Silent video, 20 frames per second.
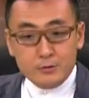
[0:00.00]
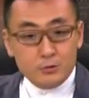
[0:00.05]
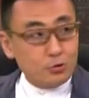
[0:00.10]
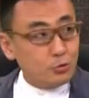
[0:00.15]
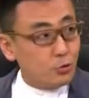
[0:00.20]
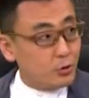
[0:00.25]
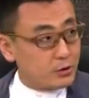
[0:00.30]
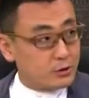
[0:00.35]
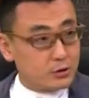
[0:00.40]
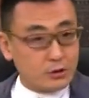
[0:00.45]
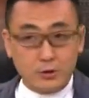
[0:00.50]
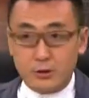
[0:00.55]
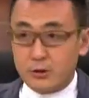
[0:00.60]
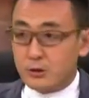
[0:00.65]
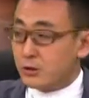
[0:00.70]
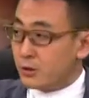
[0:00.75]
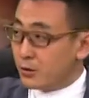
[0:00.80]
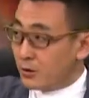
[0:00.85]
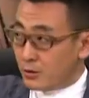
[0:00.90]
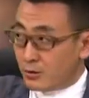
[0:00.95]
作者
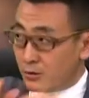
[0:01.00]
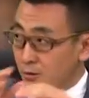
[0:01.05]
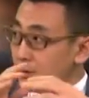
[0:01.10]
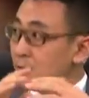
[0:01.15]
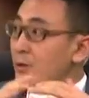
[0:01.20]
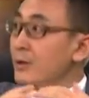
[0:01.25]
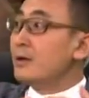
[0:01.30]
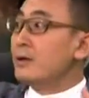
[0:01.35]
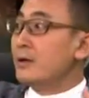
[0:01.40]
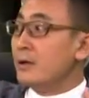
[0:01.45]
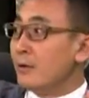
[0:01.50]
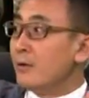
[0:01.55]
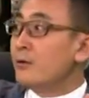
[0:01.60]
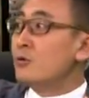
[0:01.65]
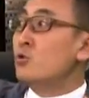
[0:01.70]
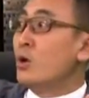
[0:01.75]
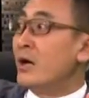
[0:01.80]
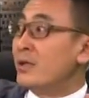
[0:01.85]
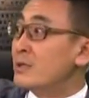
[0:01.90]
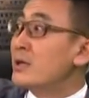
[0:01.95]
是
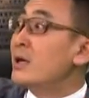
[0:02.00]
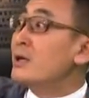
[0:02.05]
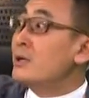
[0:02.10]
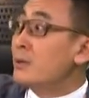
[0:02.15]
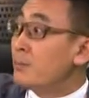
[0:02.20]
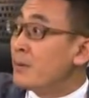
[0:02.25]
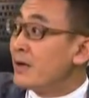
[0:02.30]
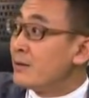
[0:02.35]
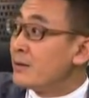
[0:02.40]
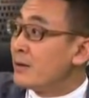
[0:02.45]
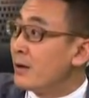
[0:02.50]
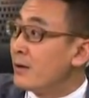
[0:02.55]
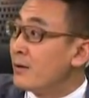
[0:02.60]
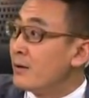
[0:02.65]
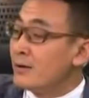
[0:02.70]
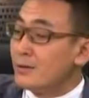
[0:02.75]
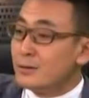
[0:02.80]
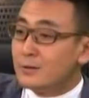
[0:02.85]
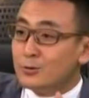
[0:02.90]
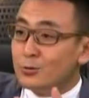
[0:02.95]
远在一边的，
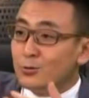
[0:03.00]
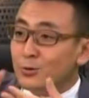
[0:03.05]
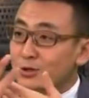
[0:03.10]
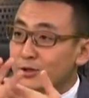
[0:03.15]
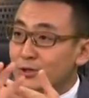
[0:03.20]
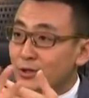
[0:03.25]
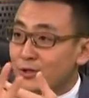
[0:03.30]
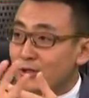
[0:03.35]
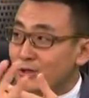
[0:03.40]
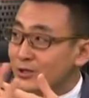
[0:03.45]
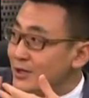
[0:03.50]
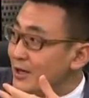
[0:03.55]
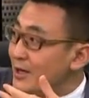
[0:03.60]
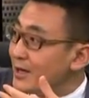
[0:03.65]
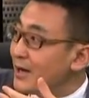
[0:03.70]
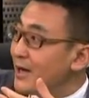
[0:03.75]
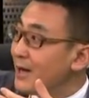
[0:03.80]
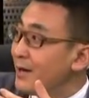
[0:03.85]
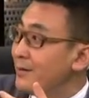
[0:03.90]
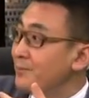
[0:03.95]
作者是
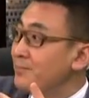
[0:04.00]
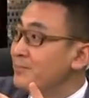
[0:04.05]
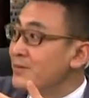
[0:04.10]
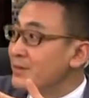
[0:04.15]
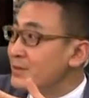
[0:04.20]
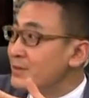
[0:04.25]
在看，